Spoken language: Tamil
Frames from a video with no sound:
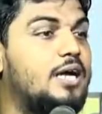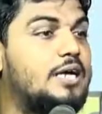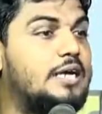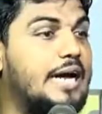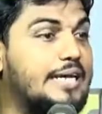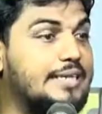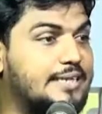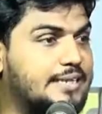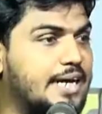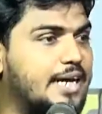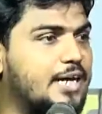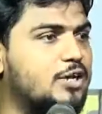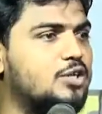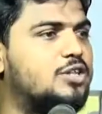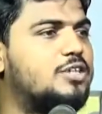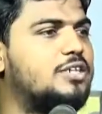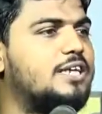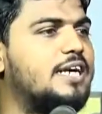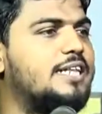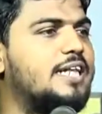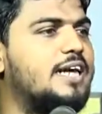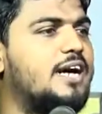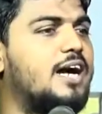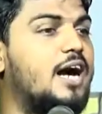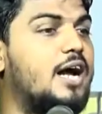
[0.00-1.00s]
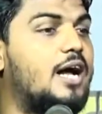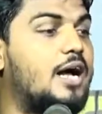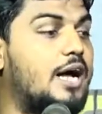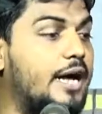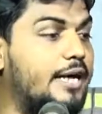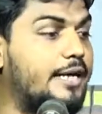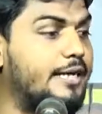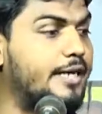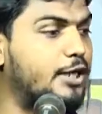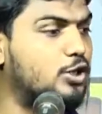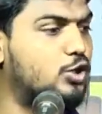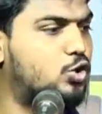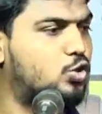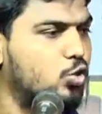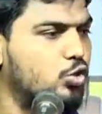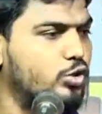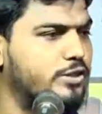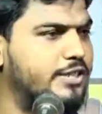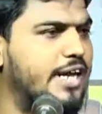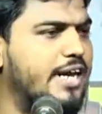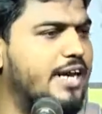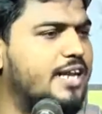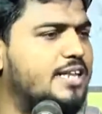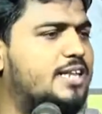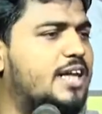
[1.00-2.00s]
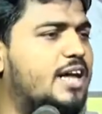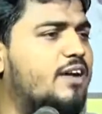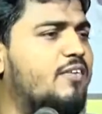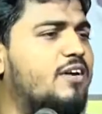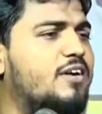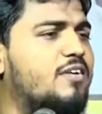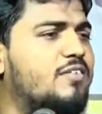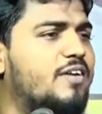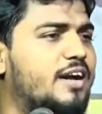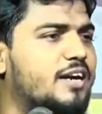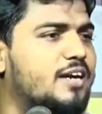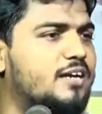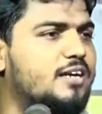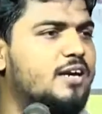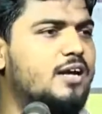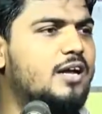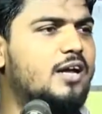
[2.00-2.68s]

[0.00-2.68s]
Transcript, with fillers: கத்தவுத்தியதாக கையை துண்டெரித்து விடுவேன்